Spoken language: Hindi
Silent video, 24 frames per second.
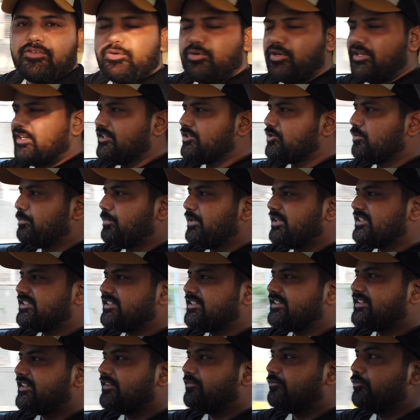फ्यूल की जो
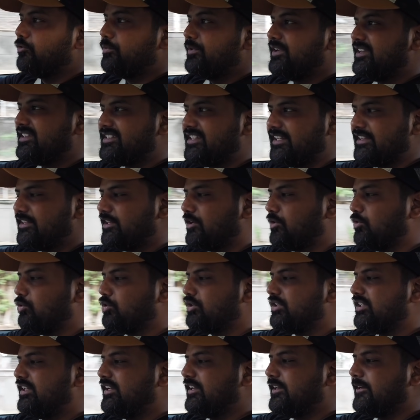बचत है वो भी इसके अंदर
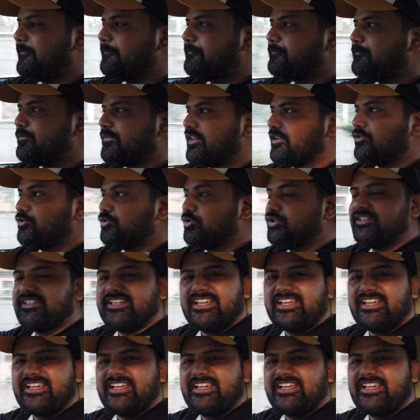होती है तो